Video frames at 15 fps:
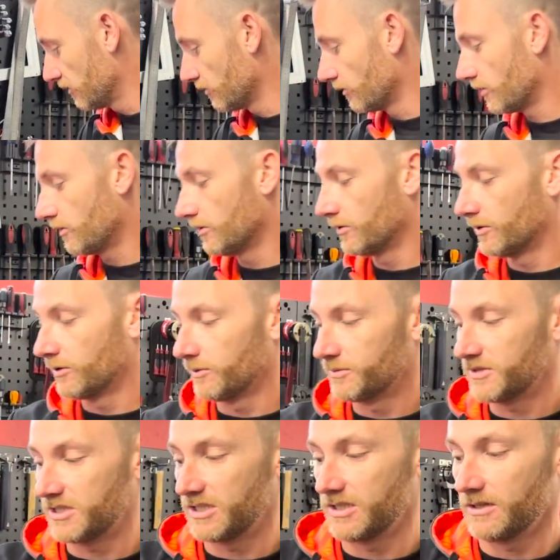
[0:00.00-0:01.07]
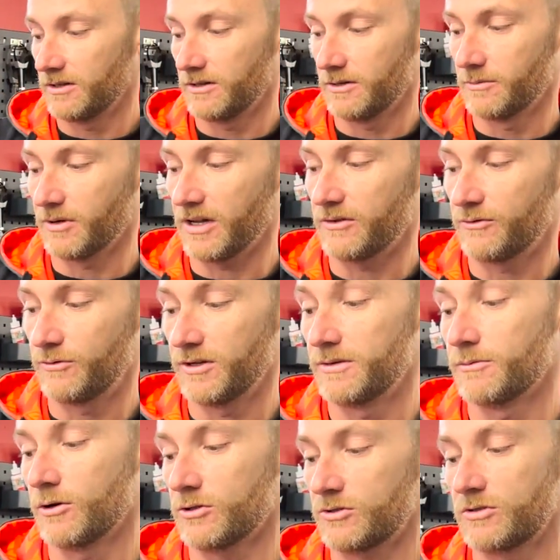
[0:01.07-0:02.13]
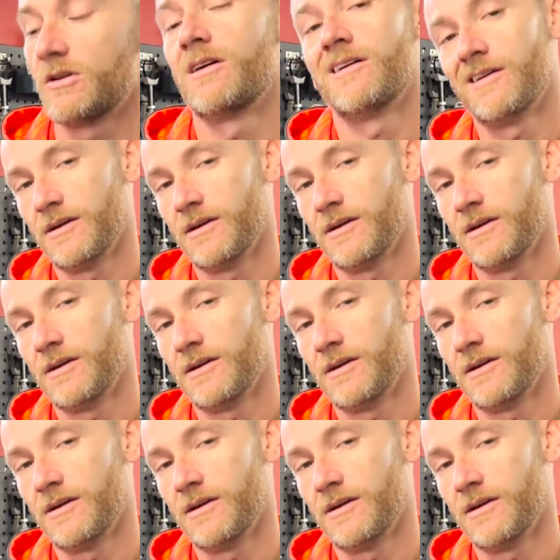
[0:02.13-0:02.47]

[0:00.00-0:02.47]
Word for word: Donc le petit euh, break fluid most,